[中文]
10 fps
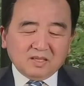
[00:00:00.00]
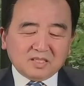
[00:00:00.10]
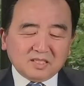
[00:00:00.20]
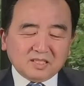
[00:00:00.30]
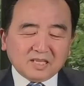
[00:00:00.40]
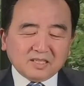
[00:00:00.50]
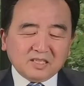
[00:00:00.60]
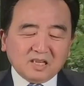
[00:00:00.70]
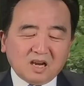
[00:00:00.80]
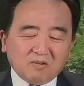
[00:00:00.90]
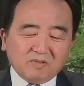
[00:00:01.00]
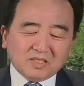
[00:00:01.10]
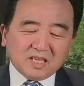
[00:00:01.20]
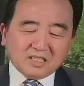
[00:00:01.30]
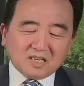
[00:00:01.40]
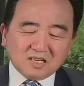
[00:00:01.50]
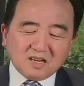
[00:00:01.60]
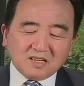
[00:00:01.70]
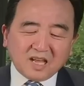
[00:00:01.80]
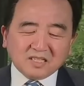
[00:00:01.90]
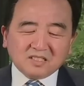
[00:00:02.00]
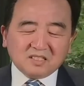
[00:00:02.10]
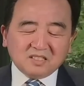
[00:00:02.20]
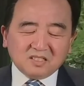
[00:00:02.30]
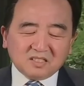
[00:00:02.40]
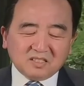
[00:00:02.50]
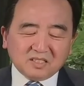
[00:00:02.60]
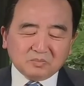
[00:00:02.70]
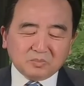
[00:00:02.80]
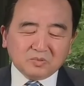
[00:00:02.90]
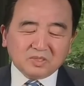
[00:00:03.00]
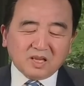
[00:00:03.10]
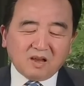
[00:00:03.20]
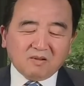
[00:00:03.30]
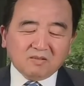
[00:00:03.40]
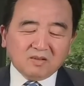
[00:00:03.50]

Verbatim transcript: 今年的一号文件姗姗来迟，事情不小。